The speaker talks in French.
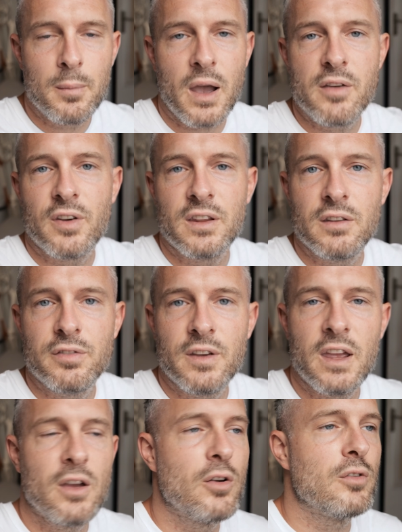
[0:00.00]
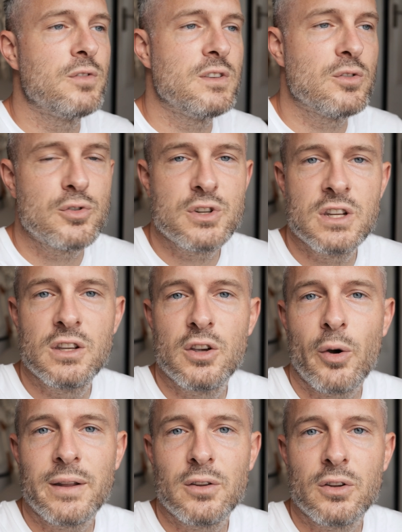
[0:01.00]
Bref, un effet euh, physiologique
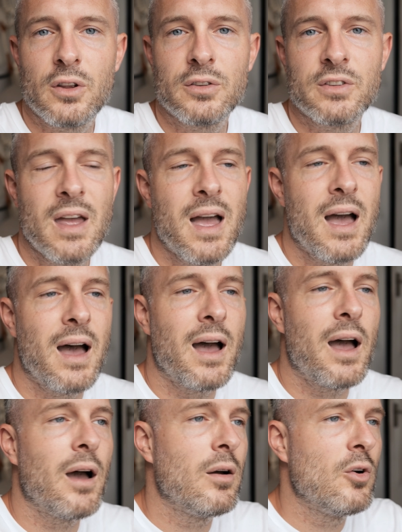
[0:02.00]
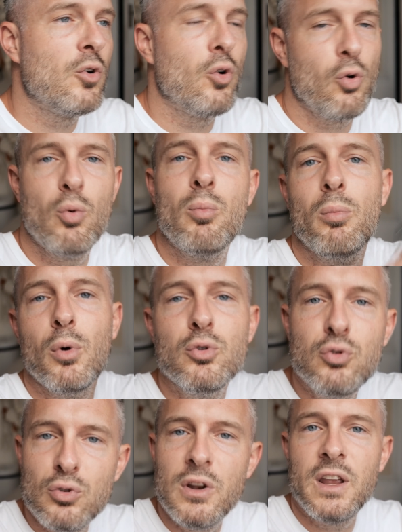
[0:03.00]
qui aurait tendance à euh,
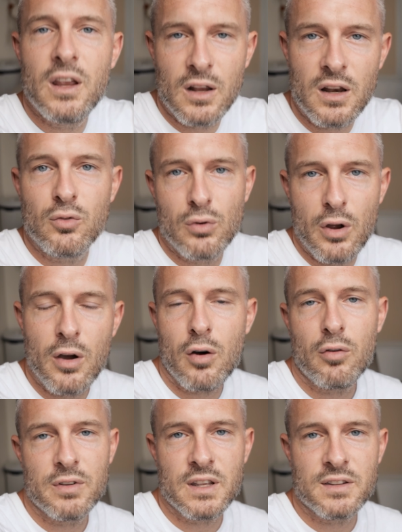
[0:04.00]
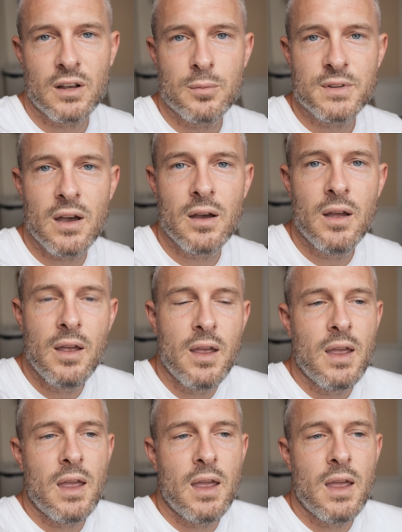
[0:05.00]
moduler la douleur, on va dire ça comme ça.